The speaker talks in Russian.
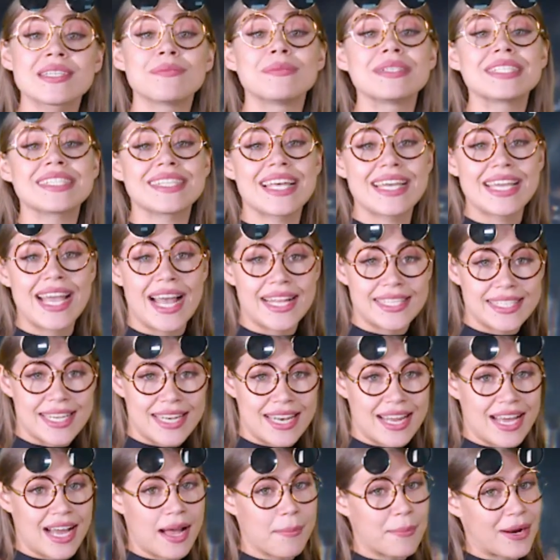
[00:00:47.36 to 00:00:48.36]

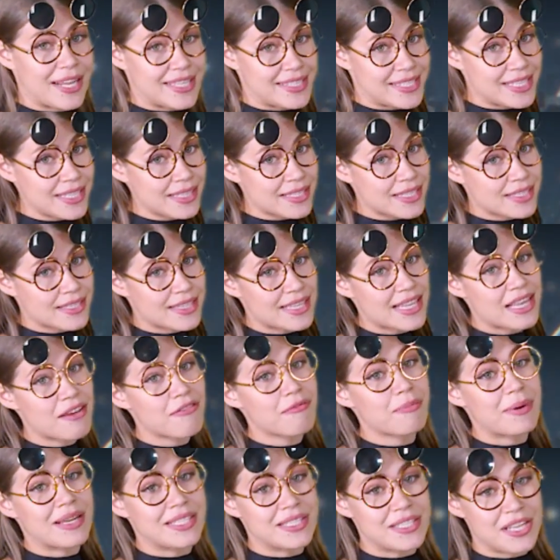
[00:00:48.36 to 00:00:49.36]
самостоятельно обратиться за ней
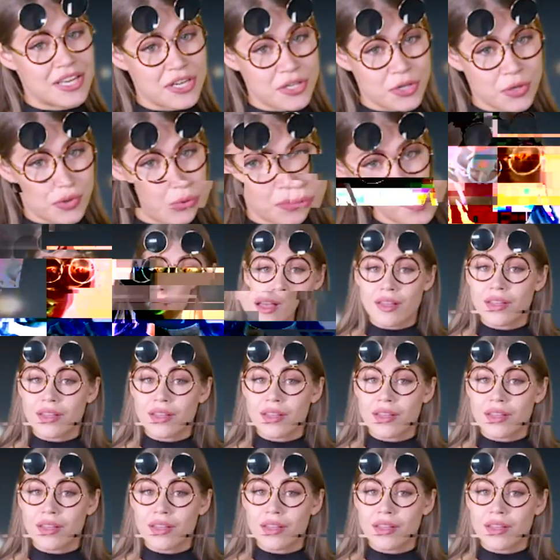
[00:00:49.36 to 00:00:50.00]
в поддержку.